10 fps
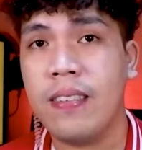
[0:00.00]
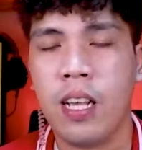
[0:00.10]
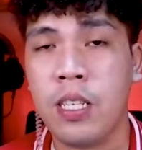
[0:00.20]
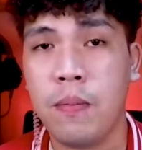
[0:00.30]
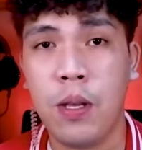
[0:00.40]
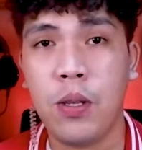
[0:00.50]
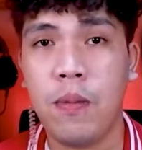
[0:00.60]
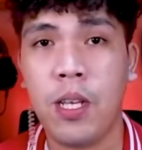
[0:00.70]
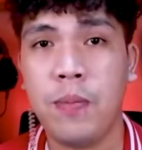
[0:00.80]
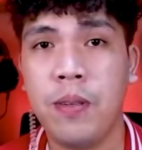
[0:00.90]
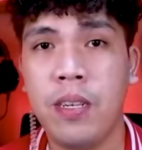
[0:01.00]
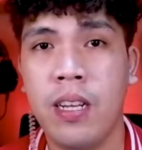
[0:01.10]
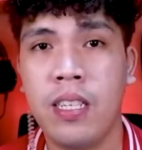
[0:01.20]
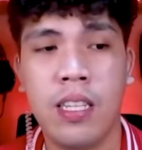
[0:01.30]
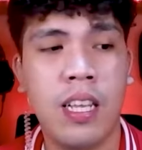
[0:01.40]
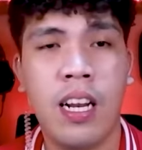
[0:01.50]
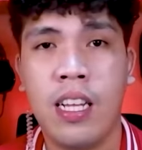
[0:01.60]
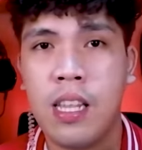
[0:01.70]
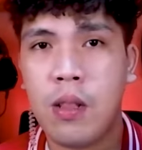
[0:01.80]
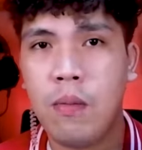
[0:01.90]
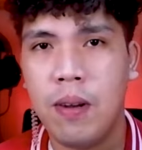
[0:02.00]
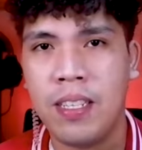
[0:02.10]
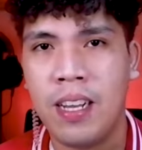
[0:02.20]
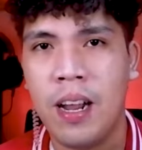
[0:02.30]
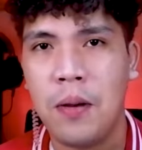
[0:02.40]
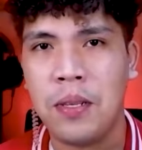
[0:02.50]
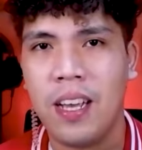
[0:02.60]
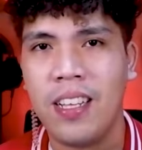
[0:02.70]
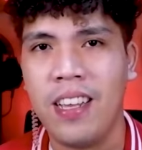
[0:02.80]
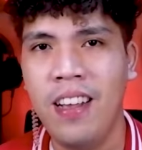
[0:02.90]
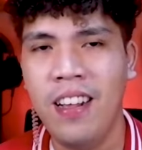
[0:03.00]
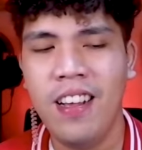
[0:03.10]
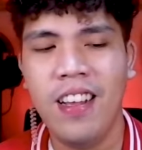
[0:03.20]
Kasi based on my experience, I think nakatatlong bagsak na ako sa kanya.